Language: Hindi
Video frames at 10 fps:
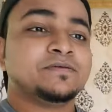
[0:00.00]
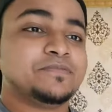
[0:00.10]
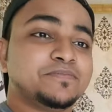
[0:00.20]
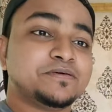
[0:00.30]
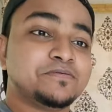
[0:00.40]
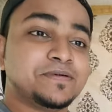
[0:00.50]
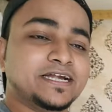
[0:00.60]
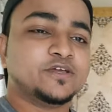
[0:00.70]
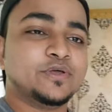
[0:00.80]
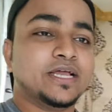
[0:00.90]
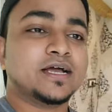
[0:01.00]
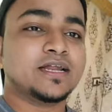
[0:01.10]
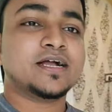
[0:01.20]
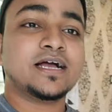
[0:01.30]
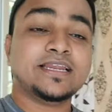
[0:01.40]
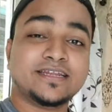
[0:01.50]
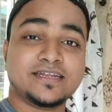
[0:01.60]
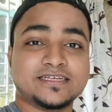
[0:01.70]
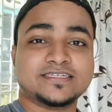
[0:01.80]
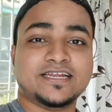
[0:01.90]
मिम्मी अभी बैठी हुई है खाना खा लिया
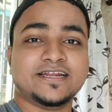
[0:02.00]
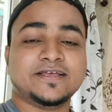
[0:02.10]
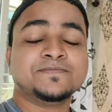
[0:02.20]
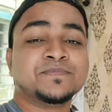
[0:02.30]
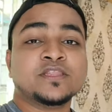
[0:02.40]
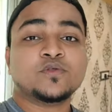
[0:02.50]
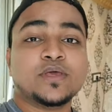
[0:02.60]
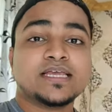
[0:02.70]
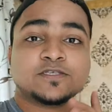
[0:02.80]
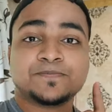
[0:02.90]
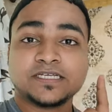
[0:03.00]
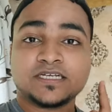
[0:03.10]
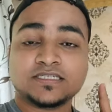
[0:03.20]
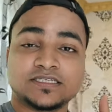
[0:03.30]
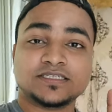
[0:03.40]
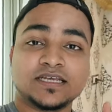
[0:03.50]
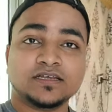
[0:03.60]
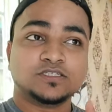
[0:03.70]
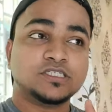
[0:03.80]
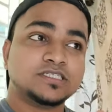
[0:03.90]
ना रेस्ट ले रहा है तो एक स्पेशल चीज़ है
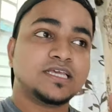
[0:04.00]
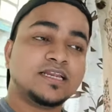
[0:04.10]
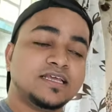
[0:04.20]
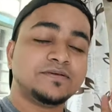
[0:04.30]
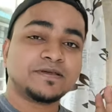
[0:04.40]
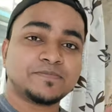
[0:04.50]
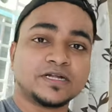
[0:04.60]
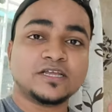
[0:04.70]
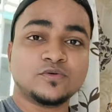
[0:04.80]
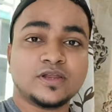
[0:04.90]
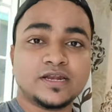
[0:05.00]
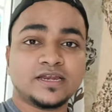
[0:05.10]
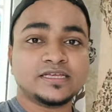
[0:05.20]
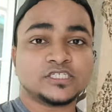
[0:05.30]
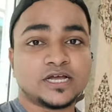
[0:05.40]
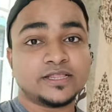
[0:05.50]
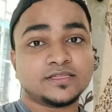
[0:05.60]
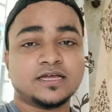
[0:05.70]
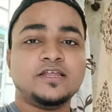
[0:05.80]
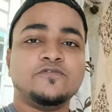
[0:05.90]
जिसके लिए मैं पर्टिकुलरली
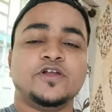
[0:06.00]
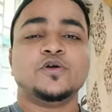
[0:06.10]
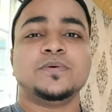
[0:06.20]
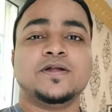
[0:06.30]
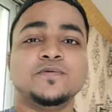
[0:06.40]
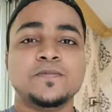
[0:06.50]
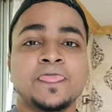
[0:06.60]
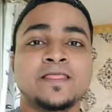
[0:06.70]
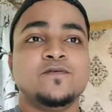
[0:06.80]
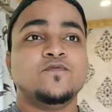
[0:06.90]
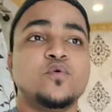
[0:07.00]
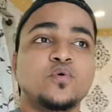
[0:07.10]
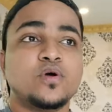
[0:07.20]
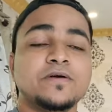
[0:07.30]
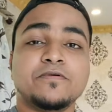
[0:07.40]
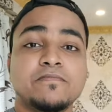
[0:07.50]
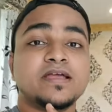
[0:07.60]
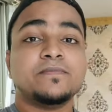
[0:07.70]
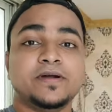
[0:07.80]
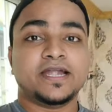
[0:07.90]
शायद कल ही वीडियो बनाऊँ वो होगा मिम्मी
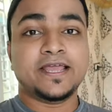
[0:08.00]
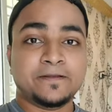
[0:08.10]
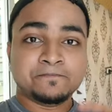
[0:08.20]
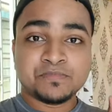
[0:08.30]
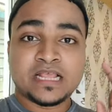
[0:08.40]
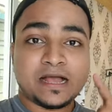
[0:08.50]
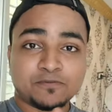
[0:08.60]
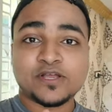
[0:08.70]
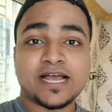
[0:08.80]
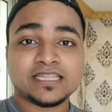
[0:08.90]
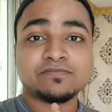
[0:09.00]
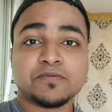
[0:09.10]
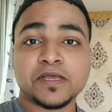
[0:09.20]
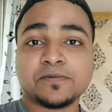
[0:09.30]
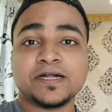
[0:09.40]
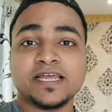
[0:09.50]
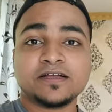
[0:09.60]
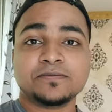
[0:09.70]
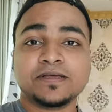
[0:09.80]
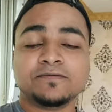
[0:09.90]
का बर्थडे आपको याद है मिम्मी का बर्थडे
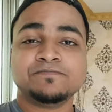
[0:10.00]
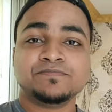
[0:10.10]
कब है